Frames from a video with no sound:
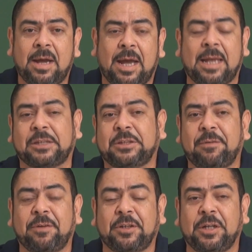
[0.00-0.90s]
Elas
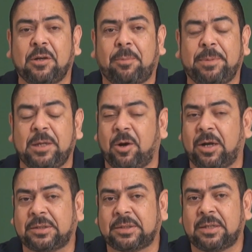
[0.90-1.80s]
dividiram
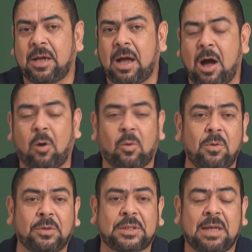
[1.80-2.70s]
opiniões.
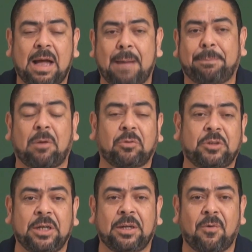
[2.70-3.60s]
Alguns
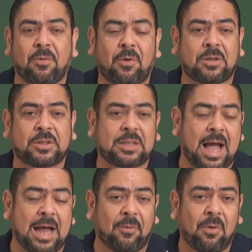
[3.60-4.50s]
aplaudiram,
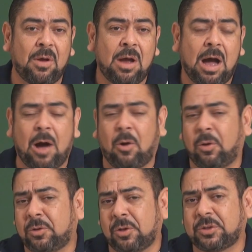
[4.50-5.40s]
gostaram.
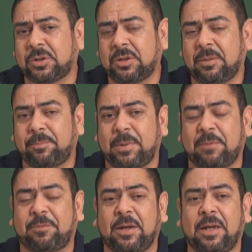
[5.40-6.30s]
Outros
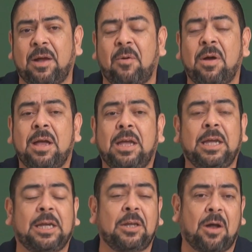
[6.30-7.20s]
preferiram
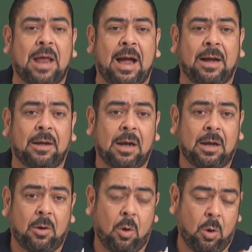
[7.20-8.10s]
ignorar.
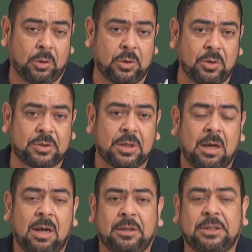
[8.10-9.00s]
Outros
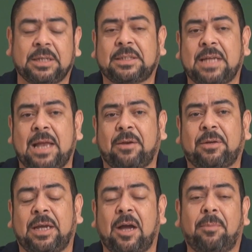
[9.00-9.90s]
disseram
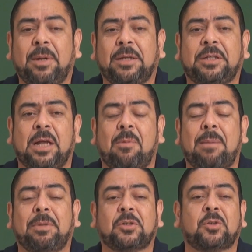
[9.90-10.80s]
que realmente era um
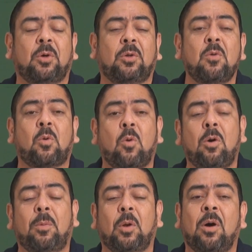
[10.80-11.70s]
absurdo, um
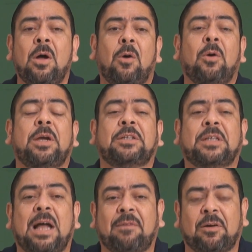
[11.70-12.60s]
cúmulo o que
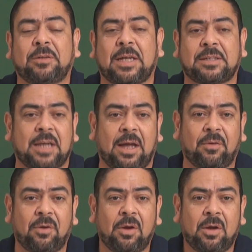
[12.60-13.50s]
estava acontecendo.